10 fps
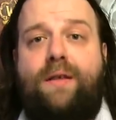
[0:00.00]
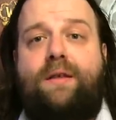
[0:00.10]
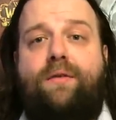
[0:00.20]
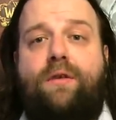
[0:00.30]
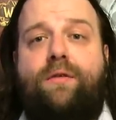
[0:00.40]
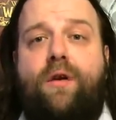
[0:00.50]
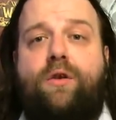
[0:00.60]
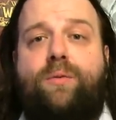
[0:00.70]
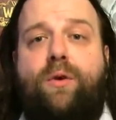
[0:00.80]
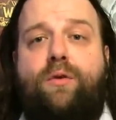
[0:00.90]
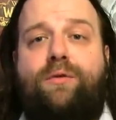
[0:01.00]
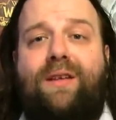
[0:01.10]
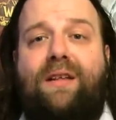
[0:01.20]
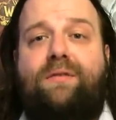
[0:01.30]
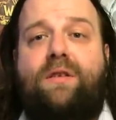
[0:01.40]
zawodowego sportu w
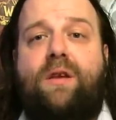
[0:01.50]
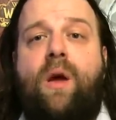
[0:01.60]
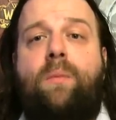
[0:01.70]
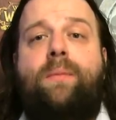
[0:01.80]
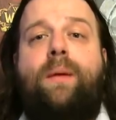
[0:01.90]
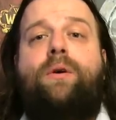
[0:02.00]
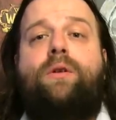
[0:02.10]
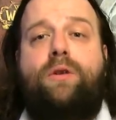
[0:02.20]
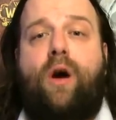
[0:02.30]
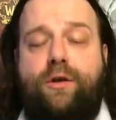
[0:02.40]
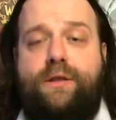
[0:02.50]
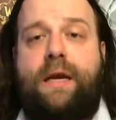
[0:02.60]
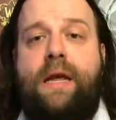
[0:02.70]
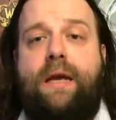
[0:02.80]
telewizji, bo mam go dość.